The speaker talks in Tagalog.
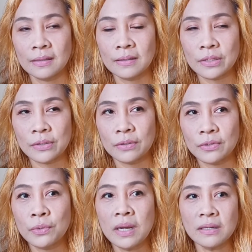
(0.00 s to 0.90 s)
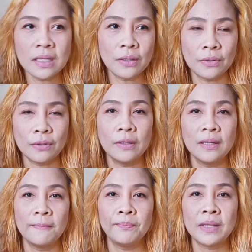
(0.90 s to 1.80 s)
So, two years ago,
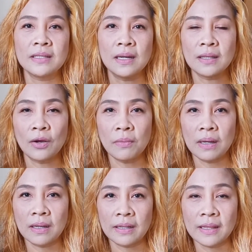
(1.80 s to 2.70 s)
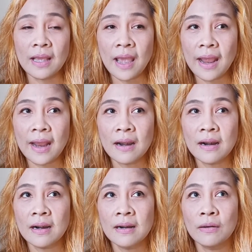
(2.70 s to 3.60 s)
nag-start ako mag-cut ng
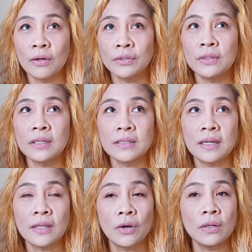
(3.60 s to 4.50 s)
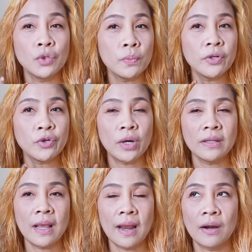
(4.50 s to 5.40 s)
hair. Although nag-start ako ng super short
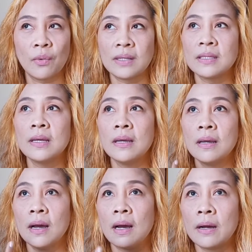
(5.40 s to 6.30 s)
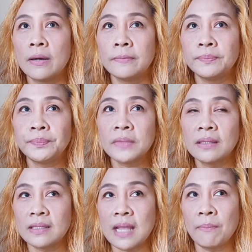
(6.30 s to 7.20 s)
na hair was um,
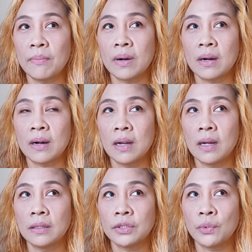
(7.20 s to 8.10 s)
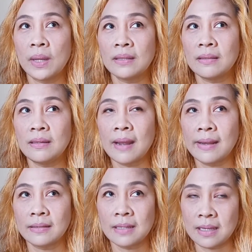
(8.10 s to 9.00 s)
December
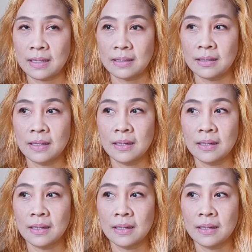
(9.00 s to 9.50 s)
2019.